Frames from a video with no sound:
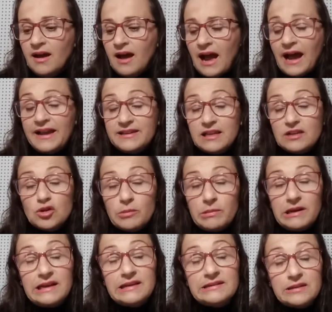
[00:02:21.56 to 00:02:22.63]
Ainda
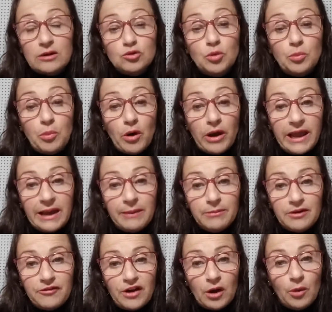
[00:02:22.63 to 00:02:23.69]
sobre a questão do
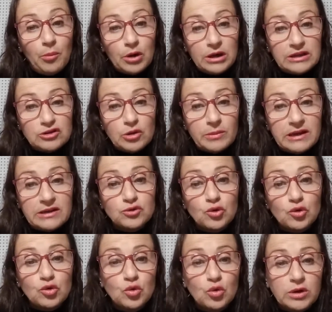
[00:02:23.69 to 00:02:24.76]
poema, falar um pouquinho sobre a
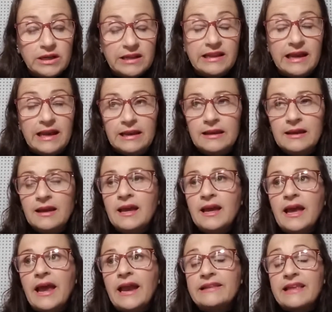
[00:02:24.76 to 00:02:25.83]
estrutura dele.
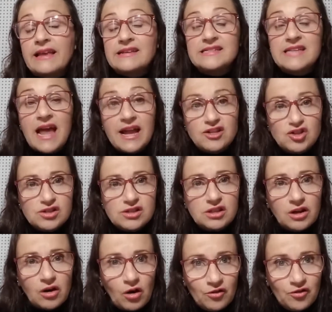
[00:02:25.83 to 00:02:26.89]
Ele tem sete
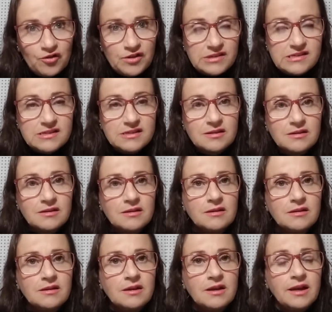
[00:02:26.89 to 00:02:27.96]
estrofes,
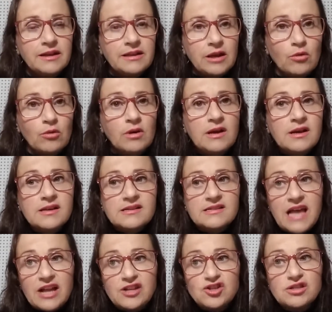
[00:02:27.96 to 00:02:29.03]
então,
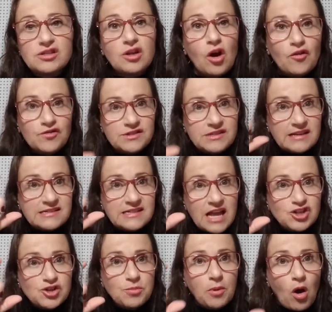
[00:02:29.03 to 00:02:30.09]
sete estrofes, né?
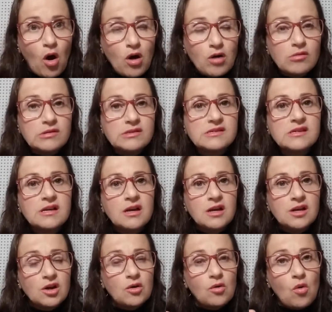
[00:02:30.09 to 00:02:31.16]
Sete blocos
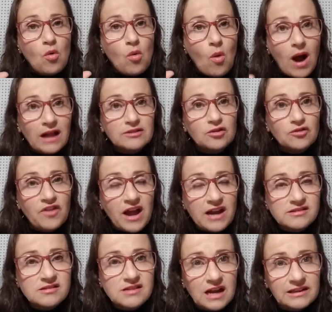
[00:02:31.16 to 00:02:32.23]
com quatro
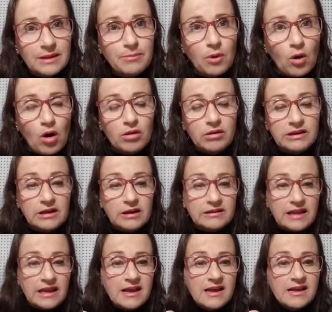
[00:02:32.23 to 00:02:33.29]
versos cada bloco. Então ele
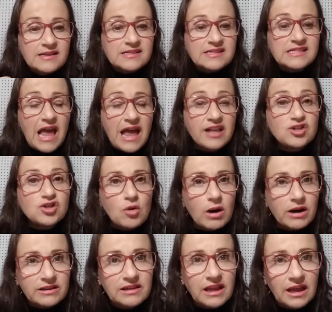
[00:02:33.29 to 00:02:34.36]
tem sete
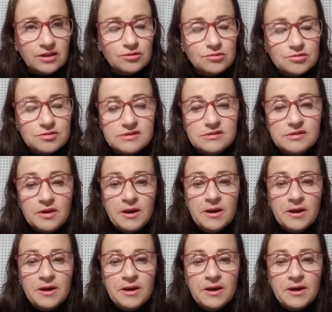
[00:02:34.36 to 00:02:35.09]
quartetos.